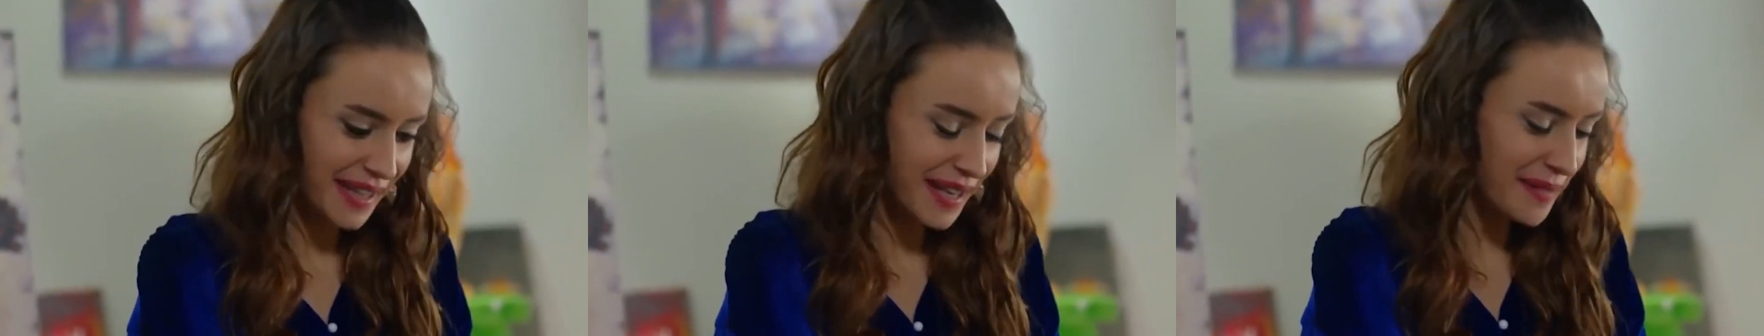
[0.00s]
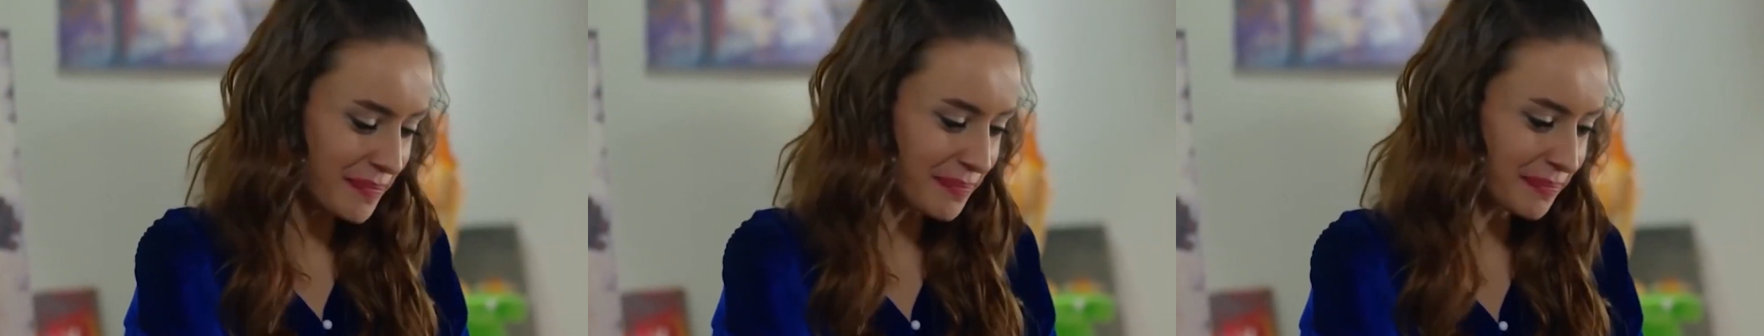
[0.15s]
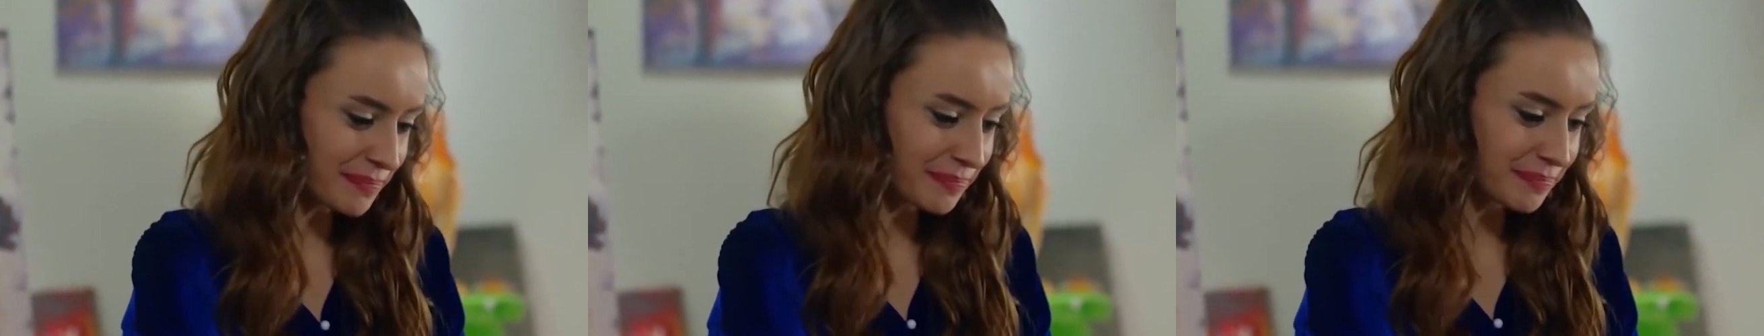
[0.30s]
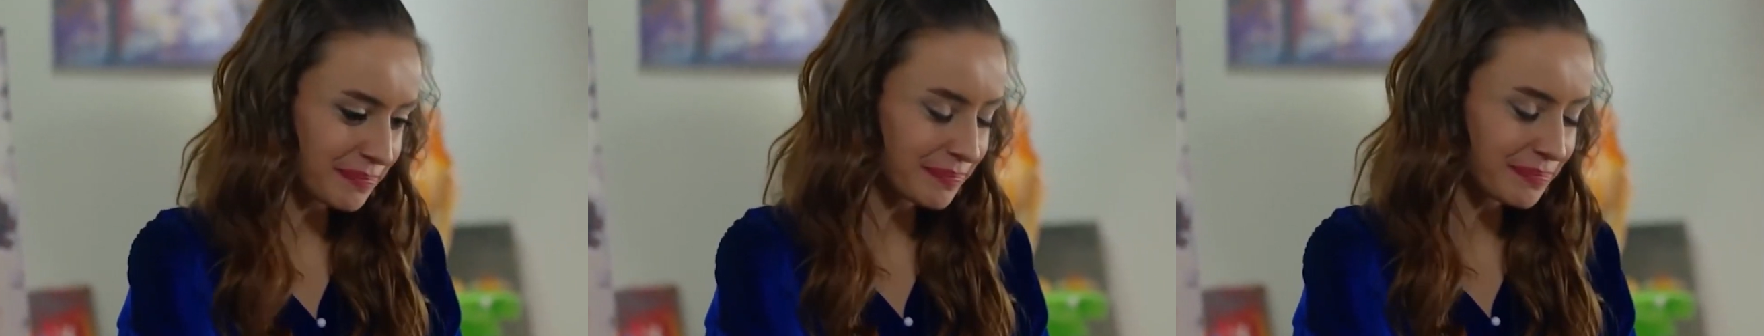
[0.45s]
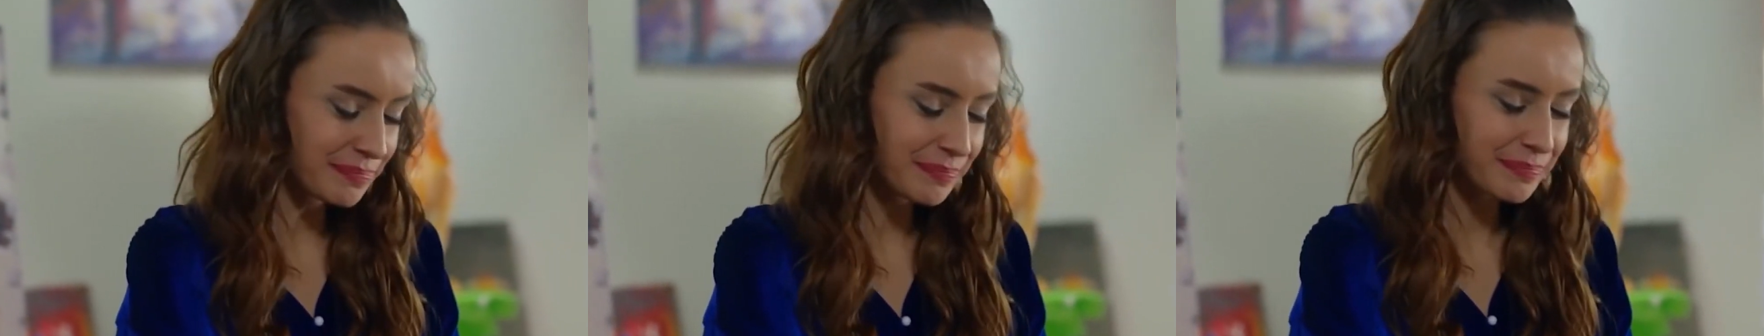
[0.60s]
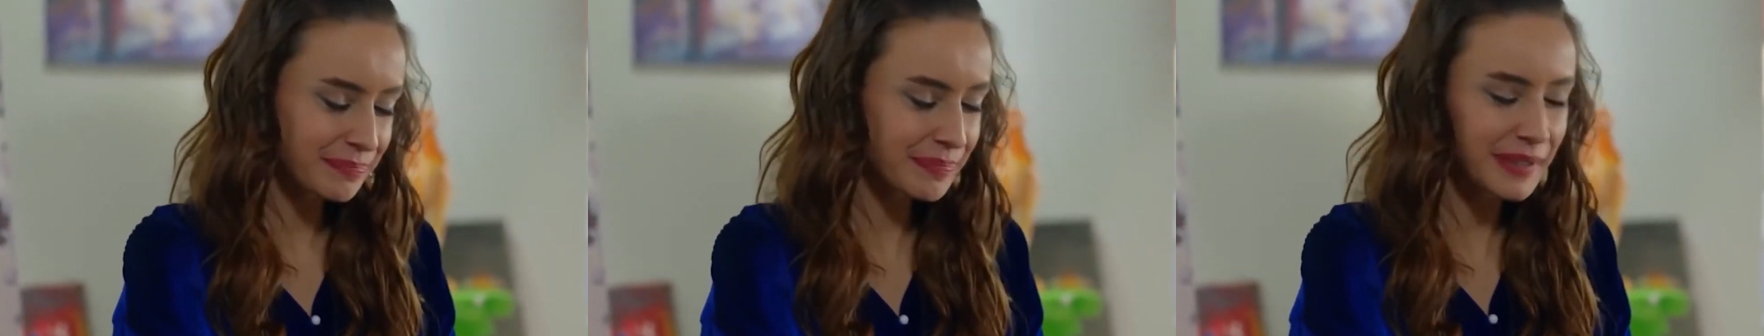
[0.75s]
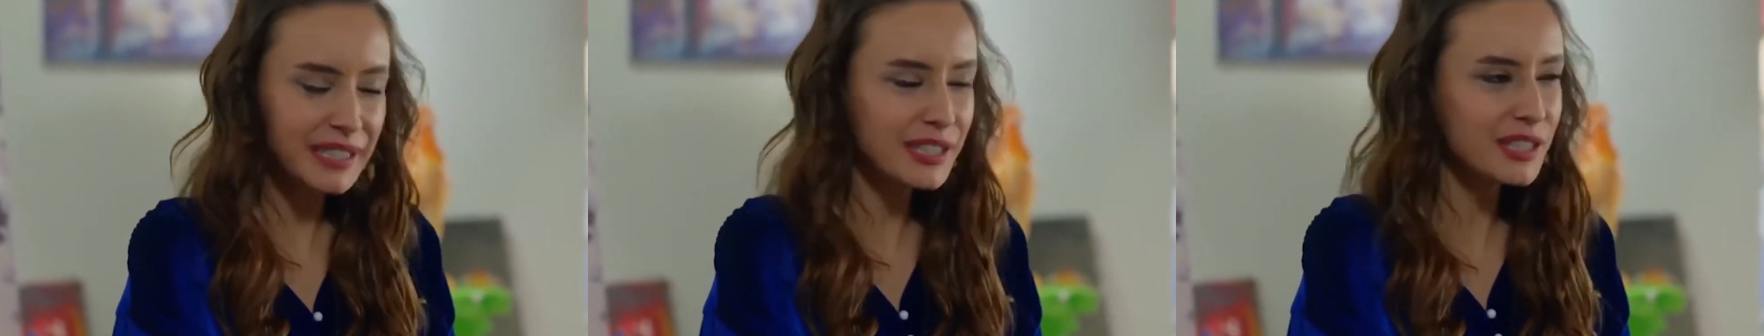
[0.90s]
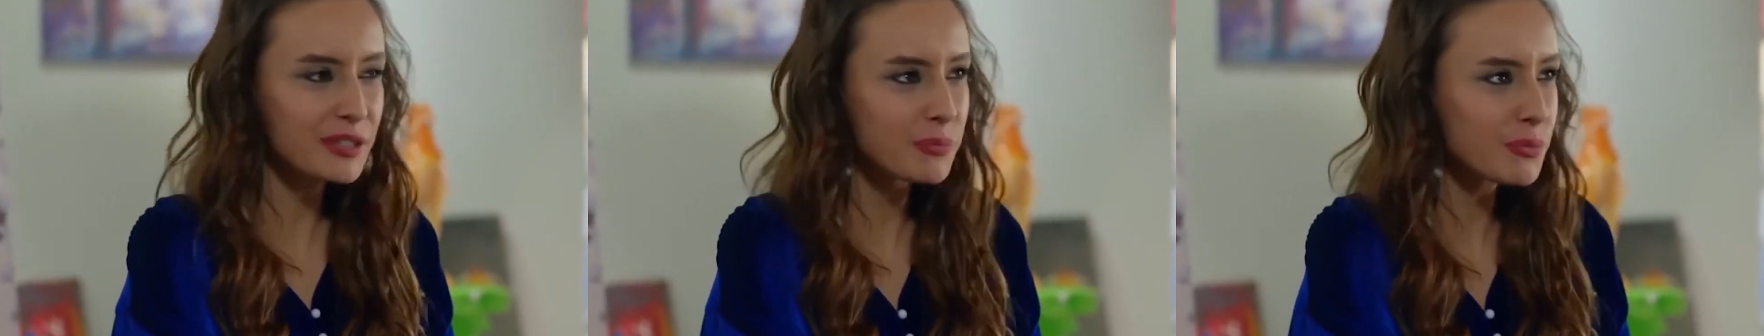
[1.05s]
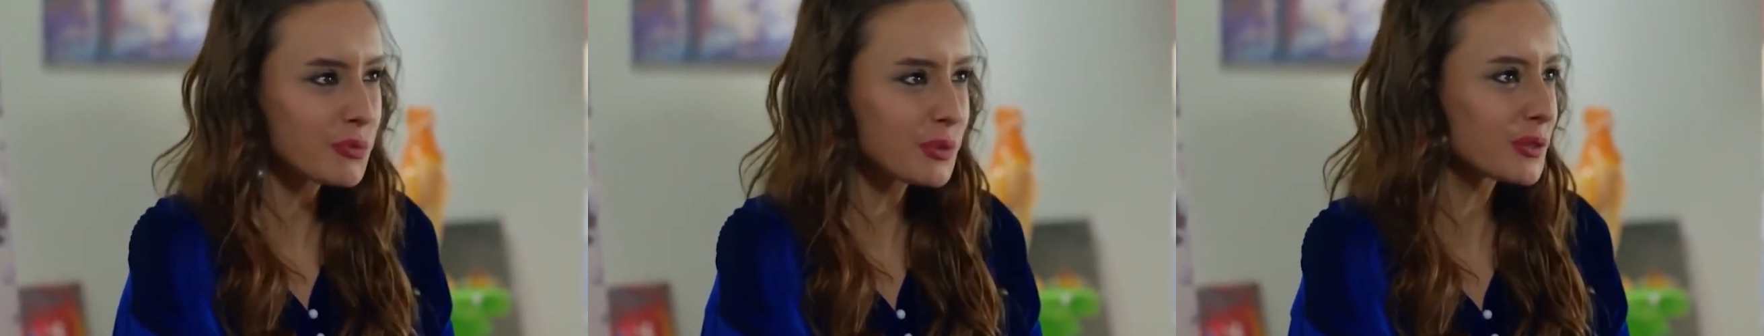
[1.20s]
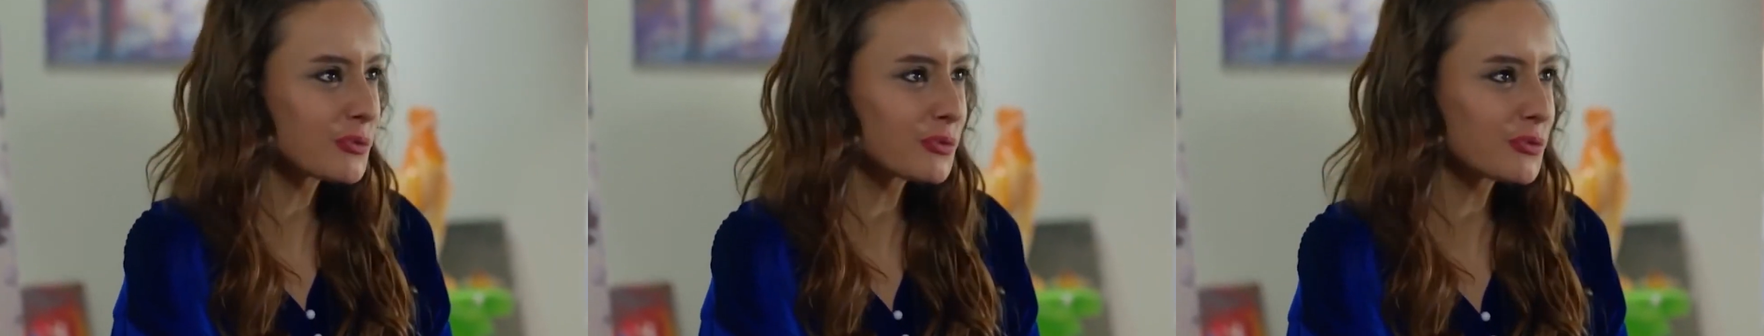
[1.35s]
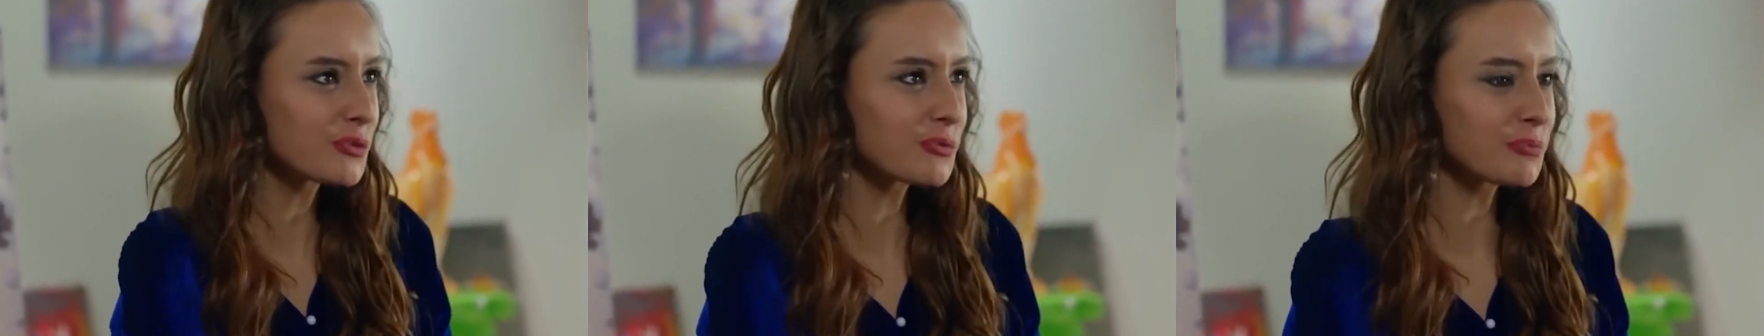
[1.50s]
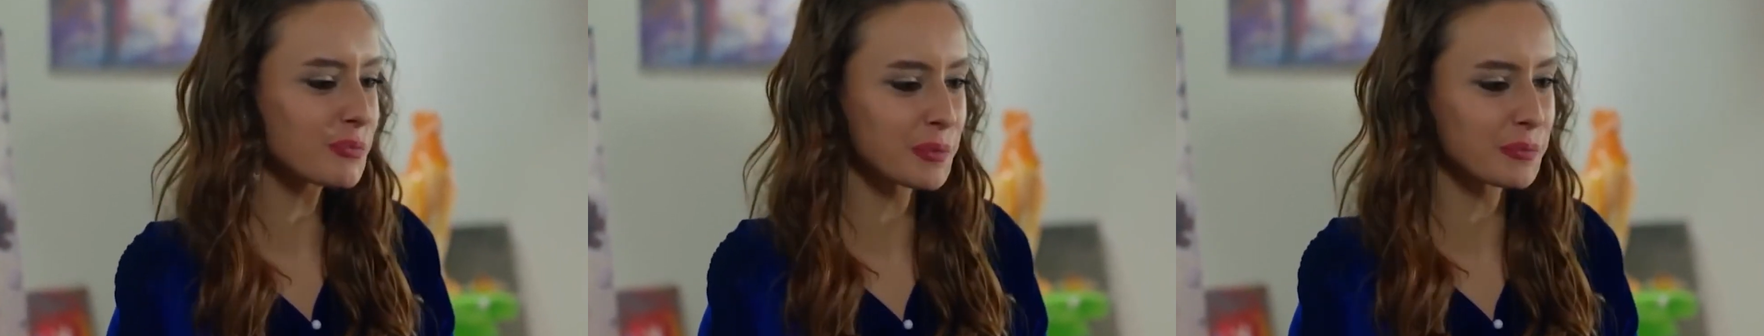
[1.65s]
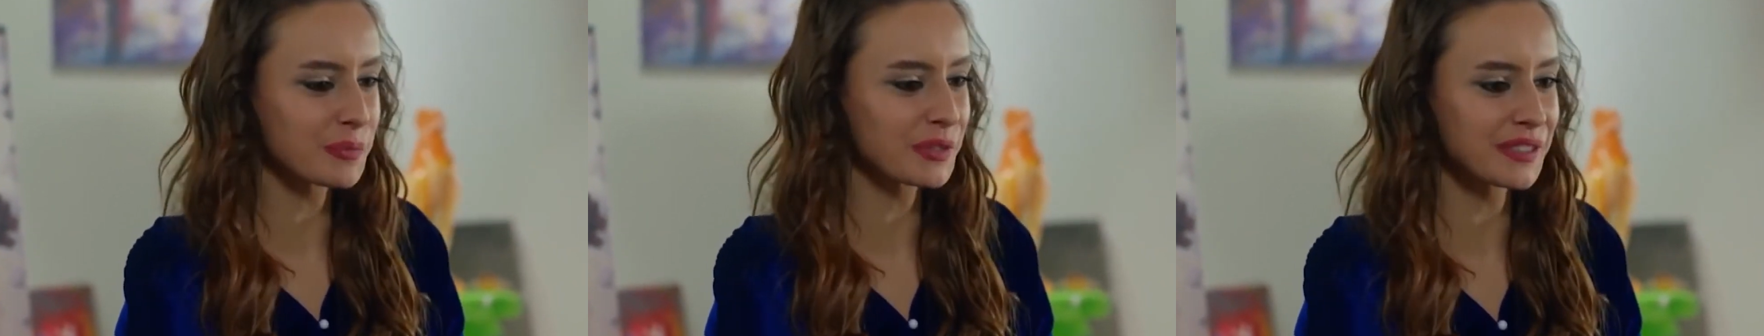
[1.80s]
Ya ben hiç böyle
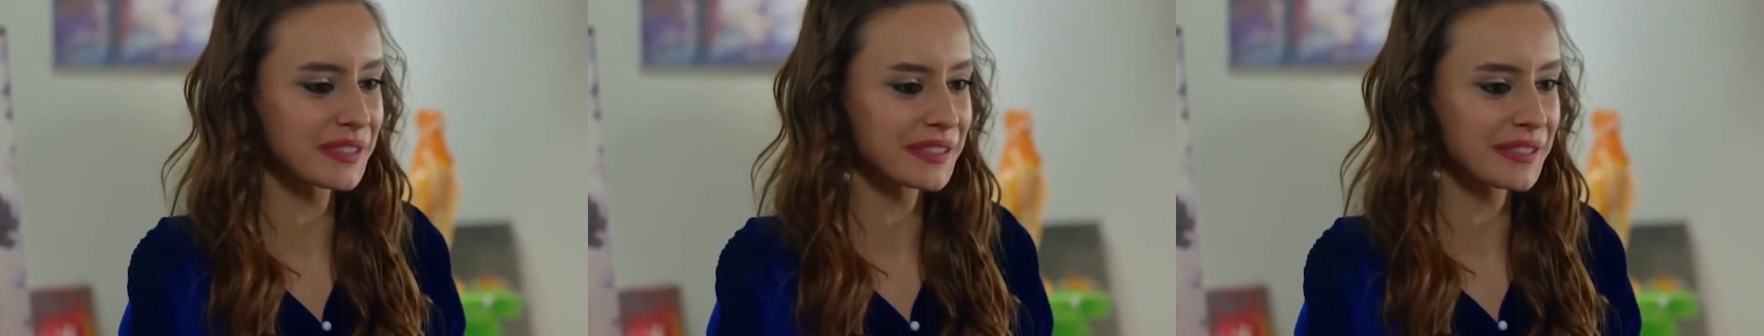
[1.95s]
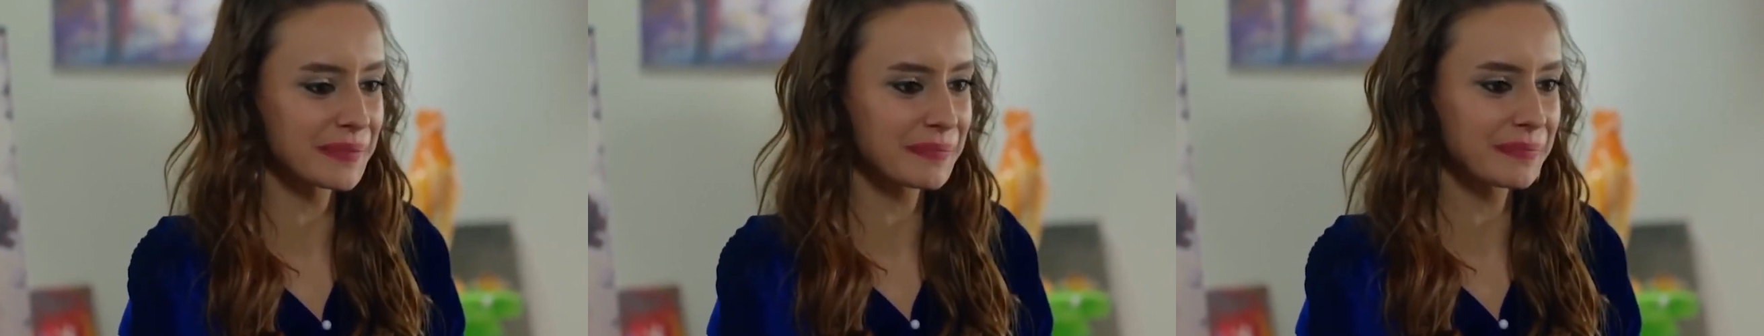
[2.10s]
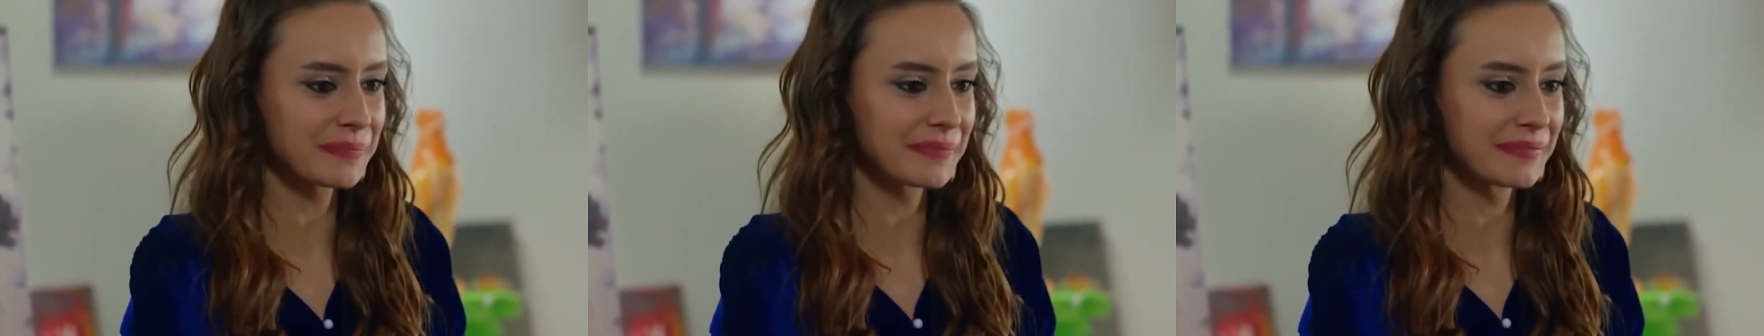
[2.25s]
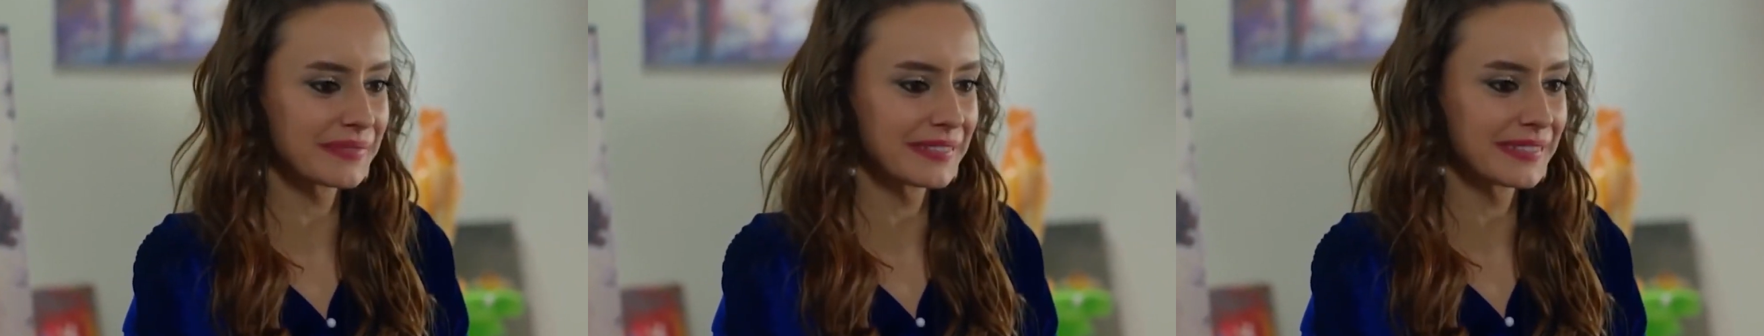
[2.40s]
düşünmemiştim.